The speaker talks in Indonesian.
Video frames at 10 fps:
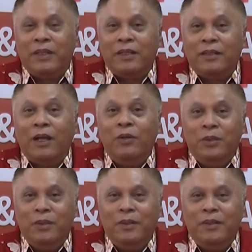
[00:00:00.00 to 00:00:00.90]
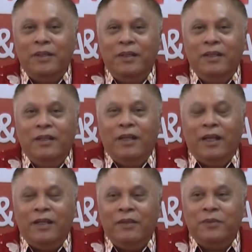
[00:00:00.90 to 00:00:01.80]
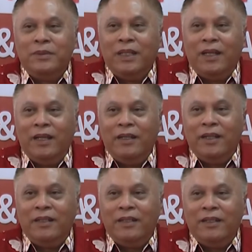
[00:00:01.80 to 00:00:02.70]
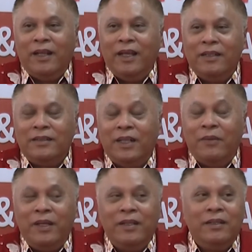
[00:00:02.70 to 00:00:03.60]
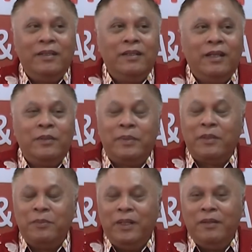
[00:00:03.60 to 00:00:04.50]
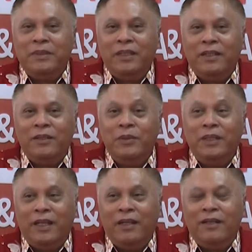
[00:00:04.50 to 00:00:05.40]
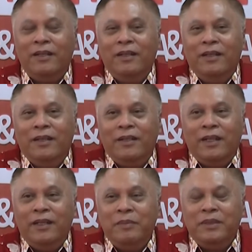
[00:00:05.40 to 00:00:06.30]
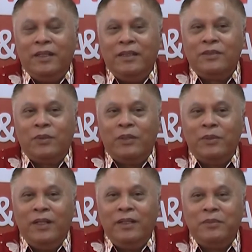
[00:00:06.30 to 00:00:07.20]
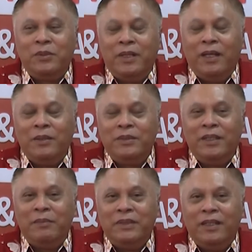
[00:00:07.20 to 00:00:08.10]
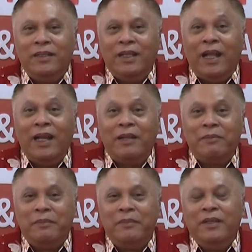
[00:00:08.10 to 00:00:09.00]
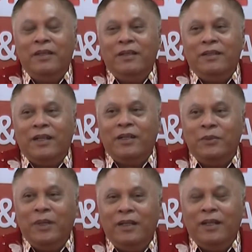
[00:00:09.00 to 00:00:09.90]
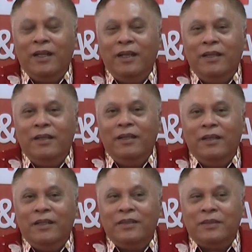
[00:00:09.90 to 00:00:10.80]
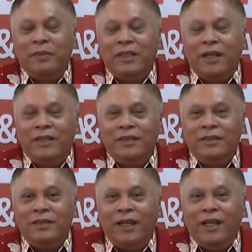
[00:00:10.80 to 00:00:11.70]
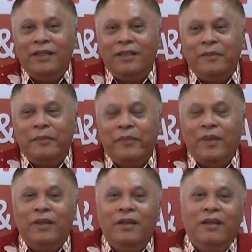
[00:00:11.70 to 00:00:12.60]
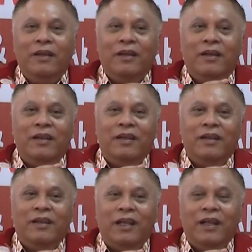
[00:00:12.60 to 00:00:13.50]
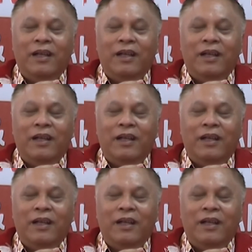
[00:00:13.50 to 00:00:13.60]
per tahun. Alih fungsi lahan dari lahan sawah ke atau perkebunan menjadi hunian. Nah ini menjadi suatu hal yang sudah harusnya menjadi alarm. Yang kedua adalah sementara di sisi lain eh,